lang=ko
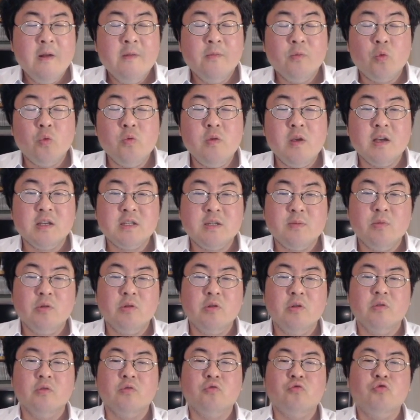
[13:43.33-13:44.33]

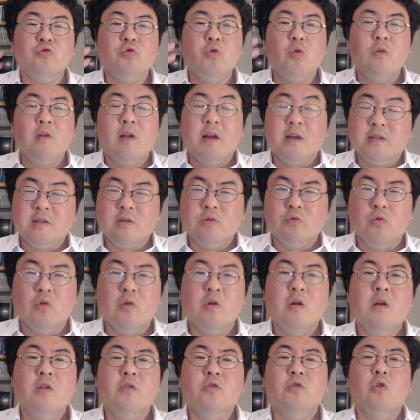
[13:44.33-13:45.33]
동의하시면은 구독을 하시고
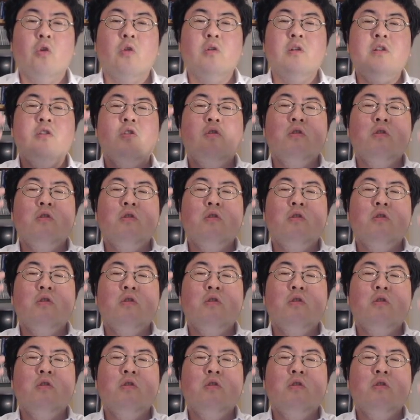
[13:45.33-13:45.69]
널리